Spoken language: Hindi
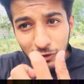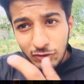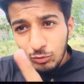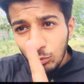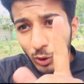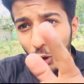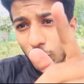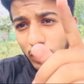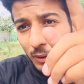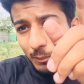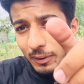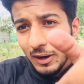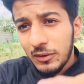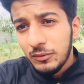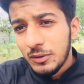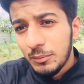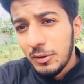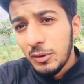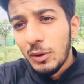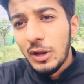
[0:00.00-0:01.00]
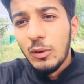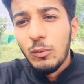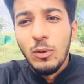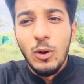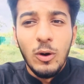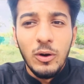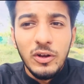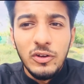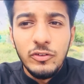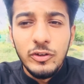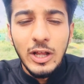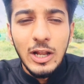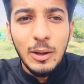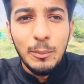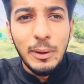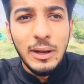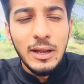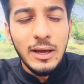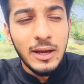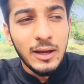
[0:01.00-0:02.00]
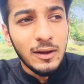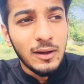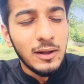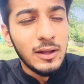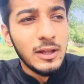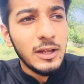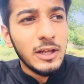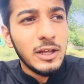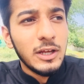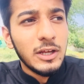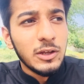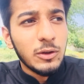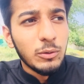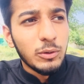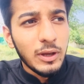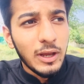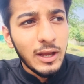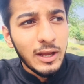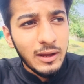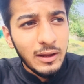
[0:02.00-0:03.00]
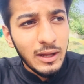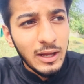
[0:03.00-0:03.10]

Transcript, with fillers: इस ब्लॉग के बाद जबरी वाला ब्लॉग इनशाला पहले आएगा क्योंकि